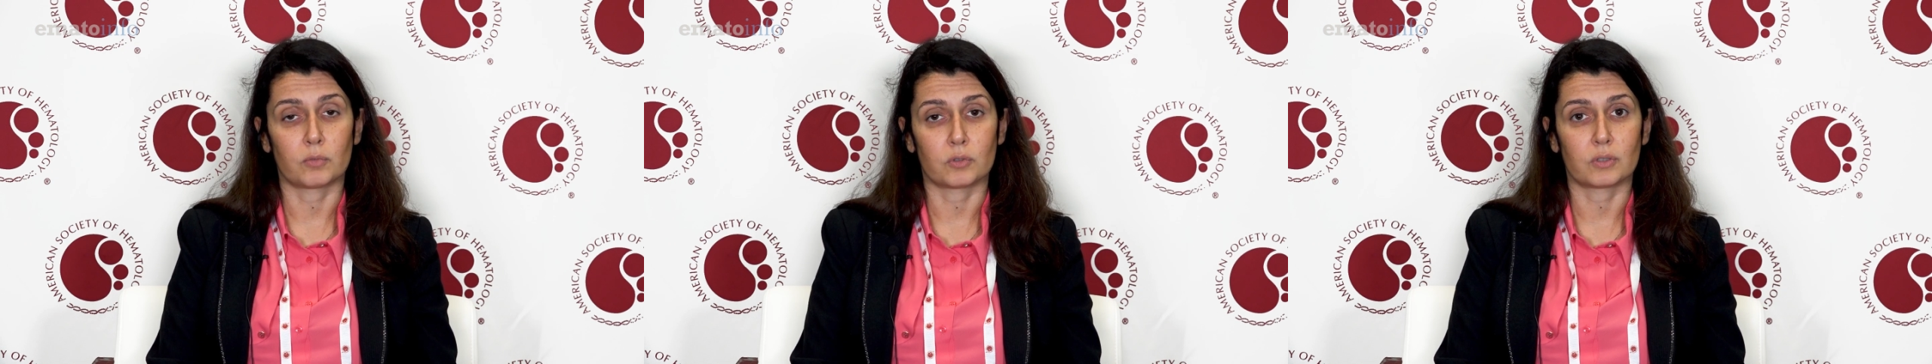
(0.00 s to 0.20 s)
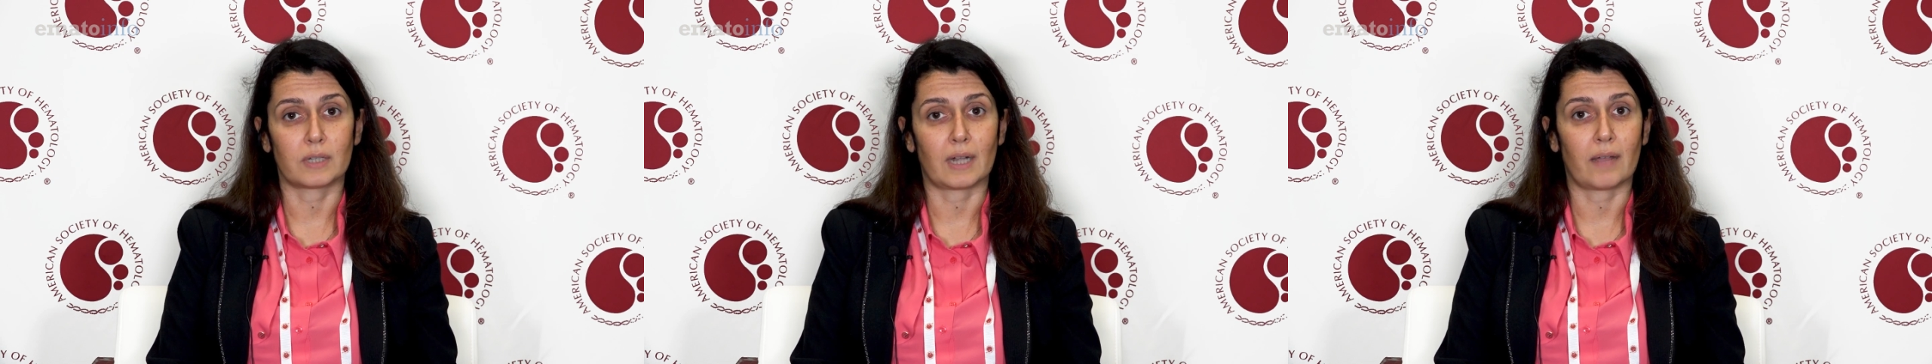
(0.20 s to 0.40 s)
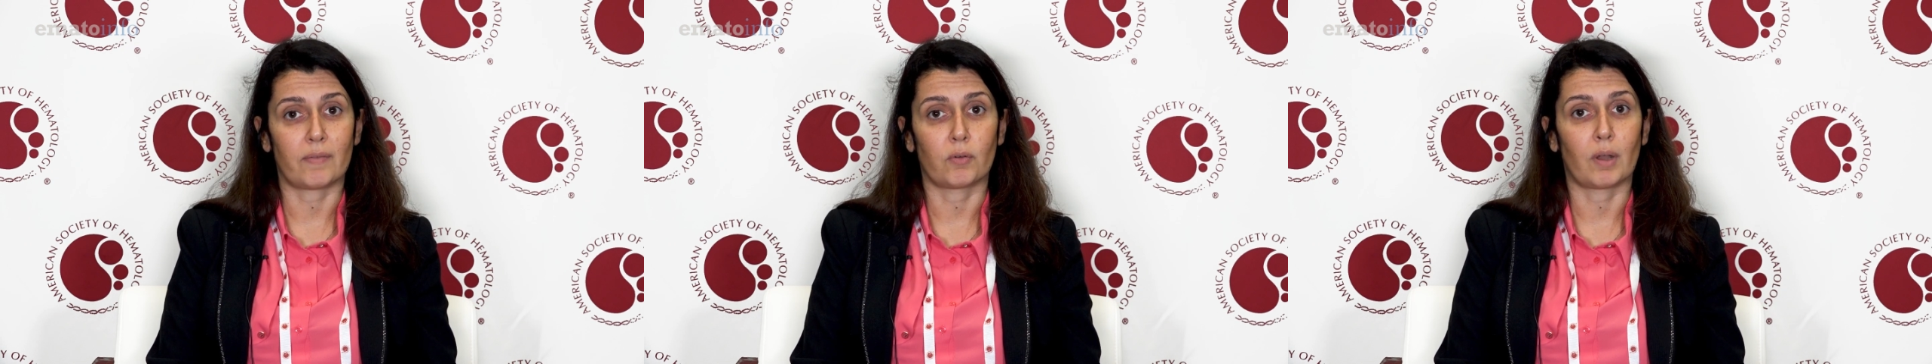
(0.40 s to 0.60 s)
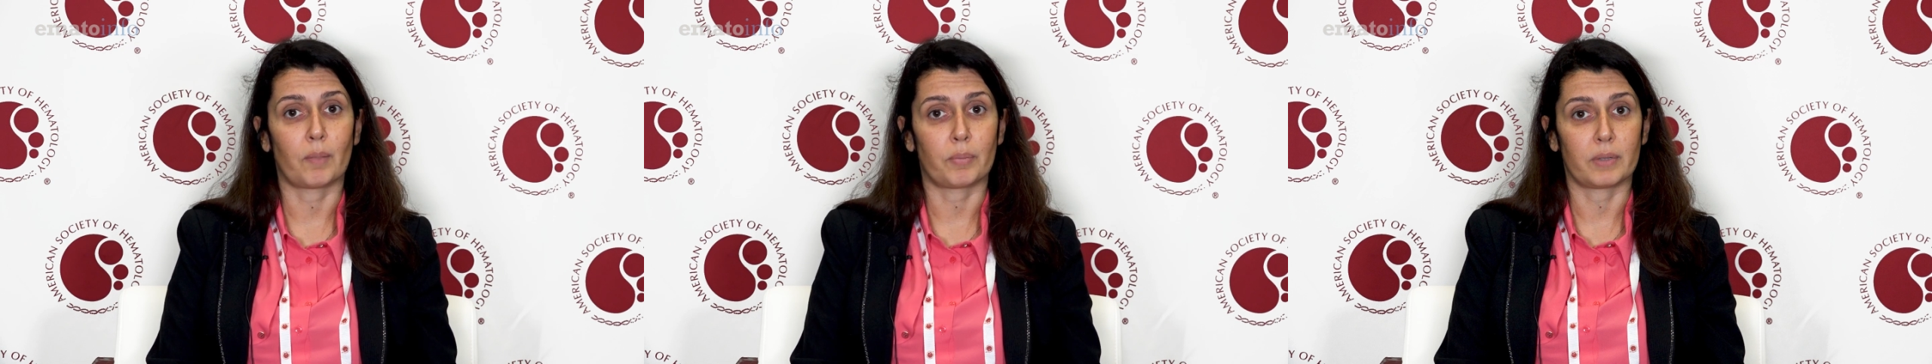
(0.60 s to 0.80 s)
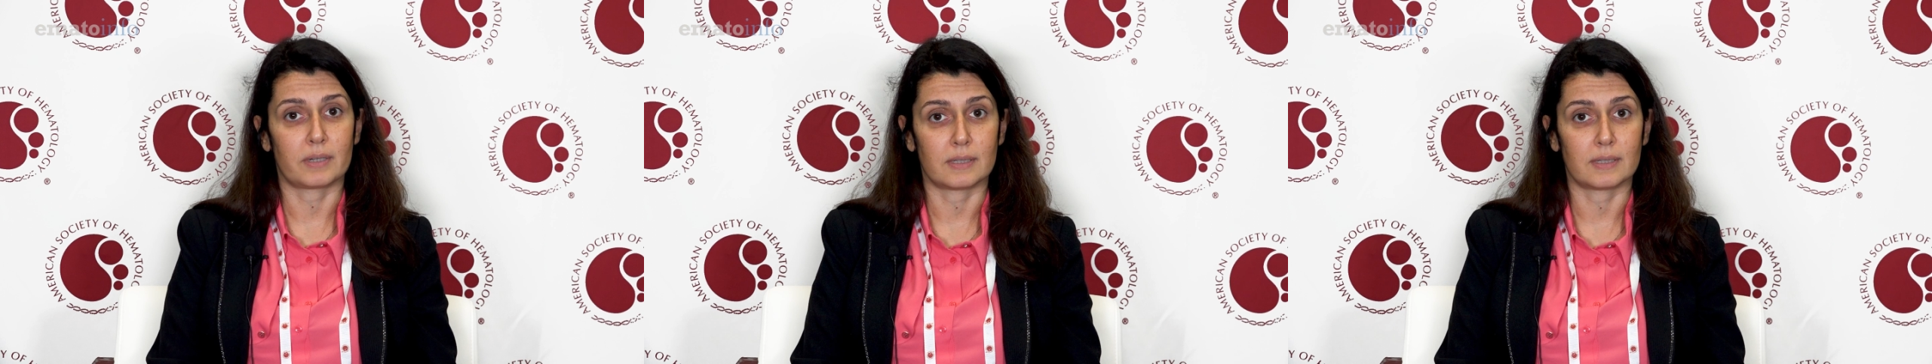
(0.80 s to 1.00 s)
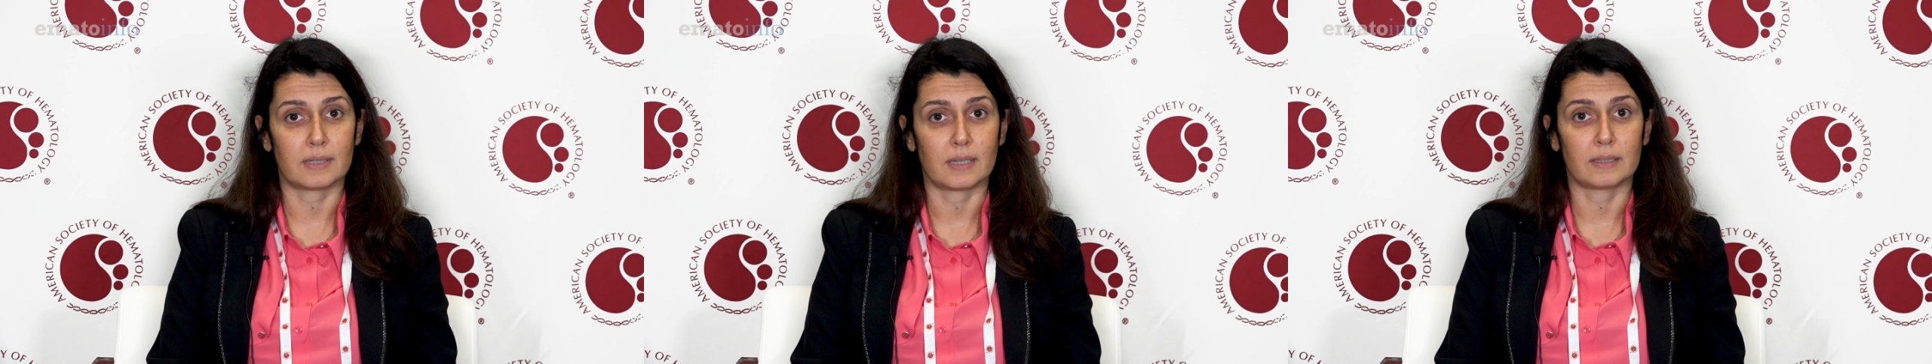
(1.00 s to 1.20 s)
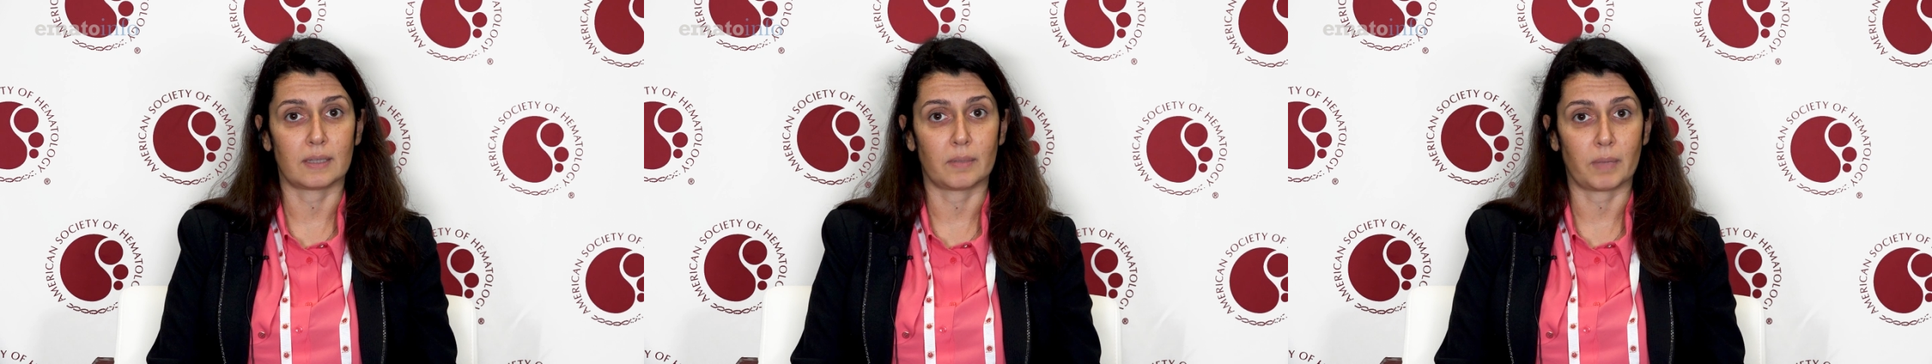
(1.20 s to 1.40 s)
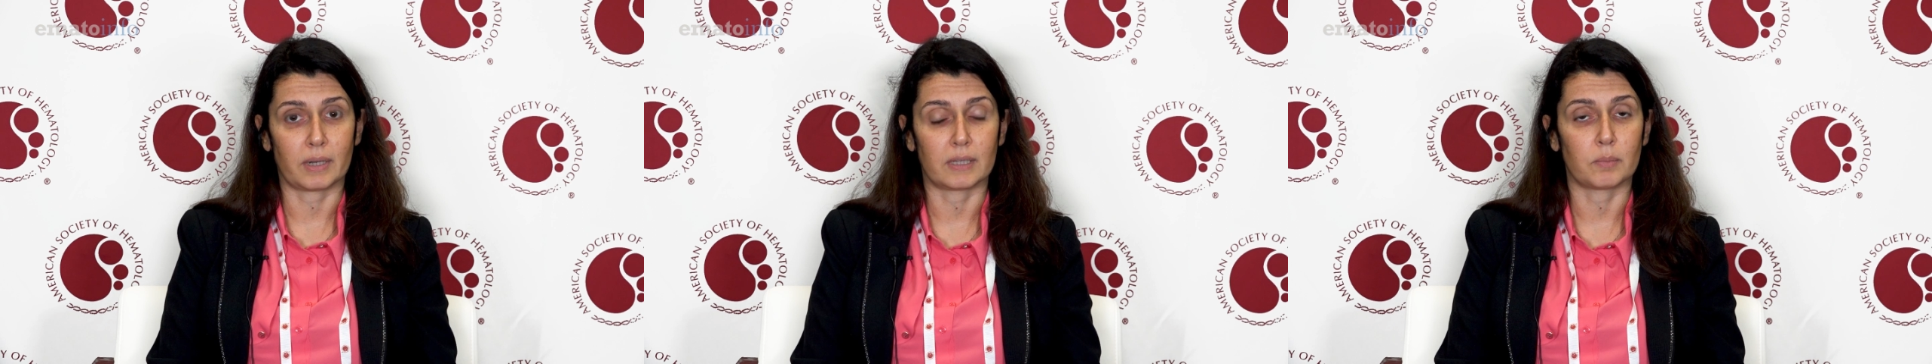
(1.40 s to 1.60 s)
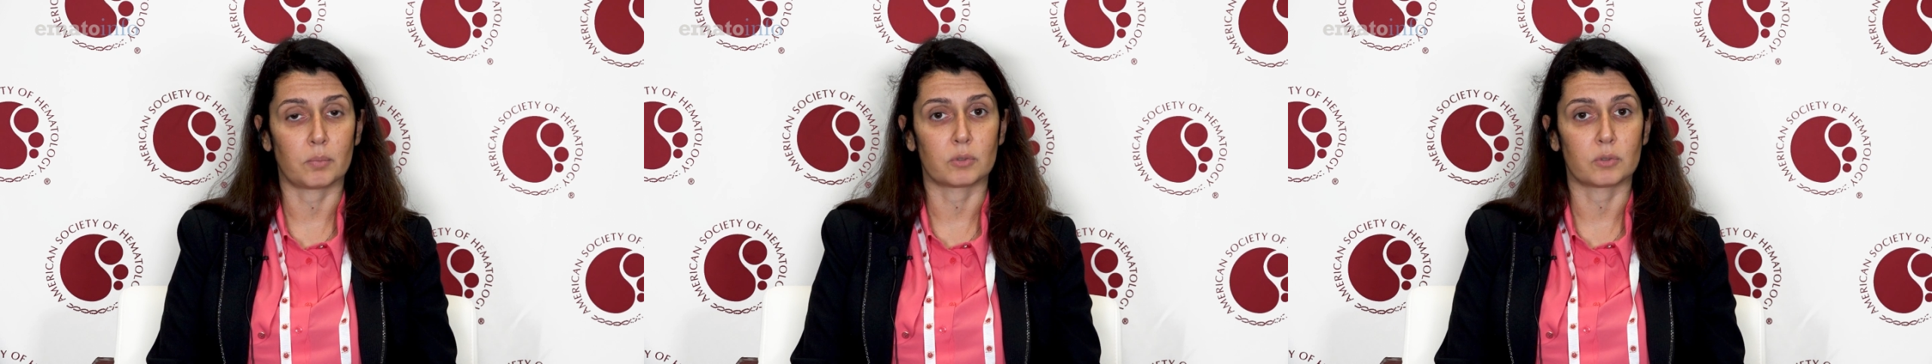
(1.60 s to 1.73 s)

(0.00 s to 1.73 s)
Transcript: mostrava una persistente MRD